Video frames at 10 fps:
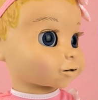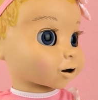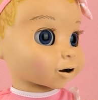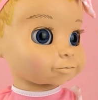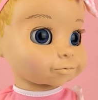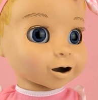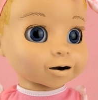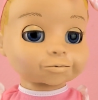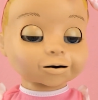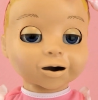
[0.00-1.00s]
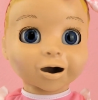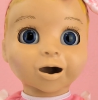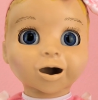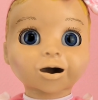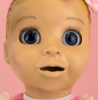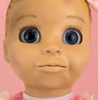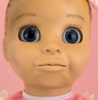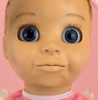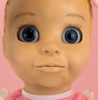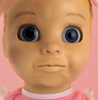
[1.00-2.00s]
Na tama sa larong ito.